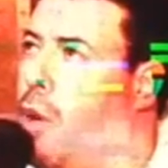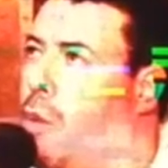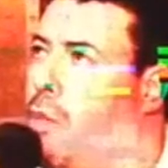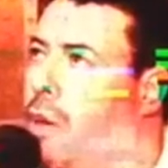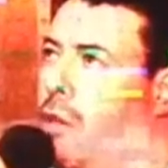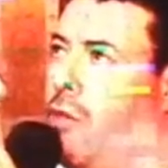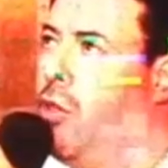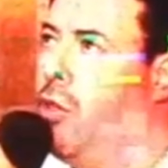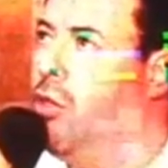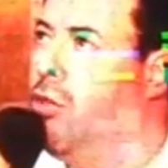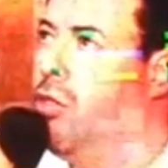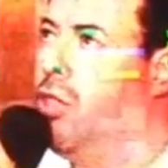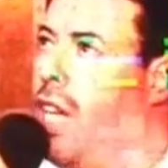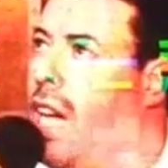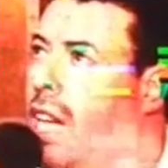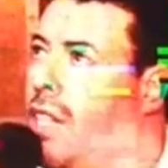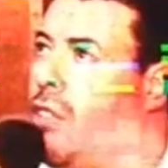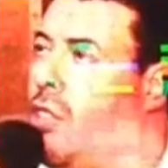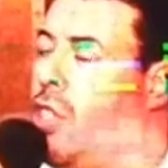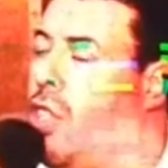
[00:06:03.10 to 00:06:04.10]
própria
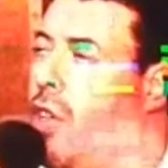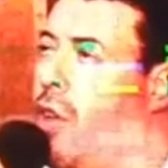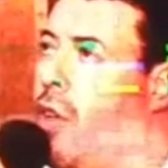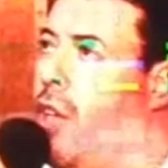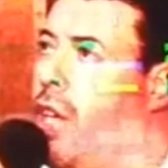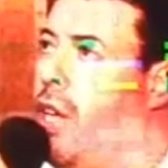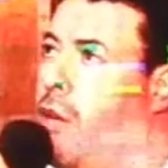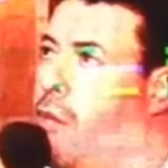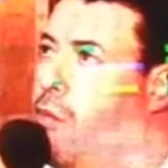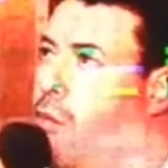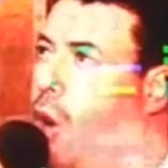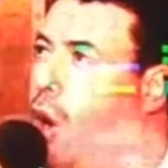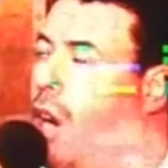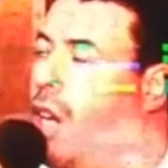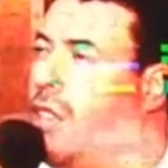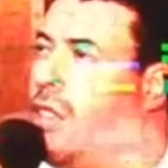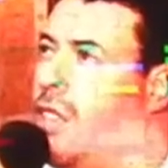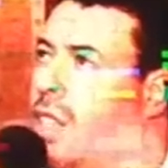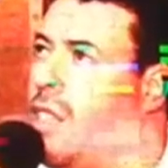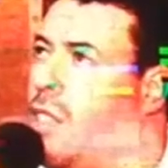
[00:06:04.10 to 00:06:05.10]
vontade
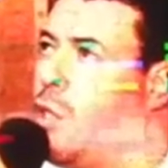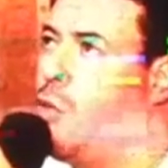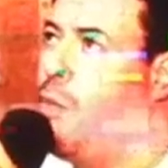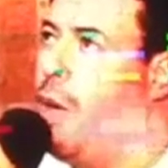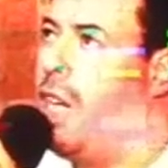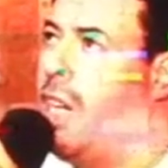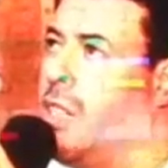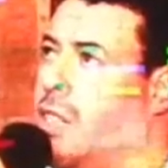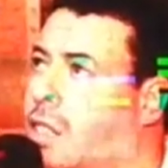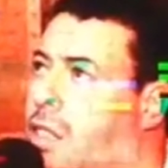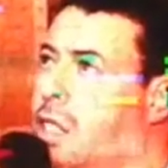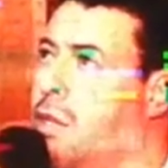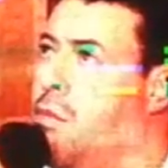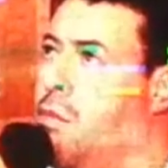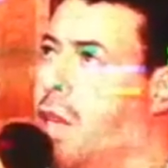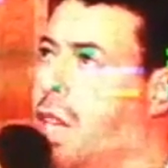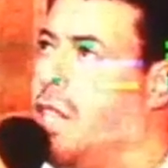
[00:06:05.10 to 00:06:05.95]
mortas para si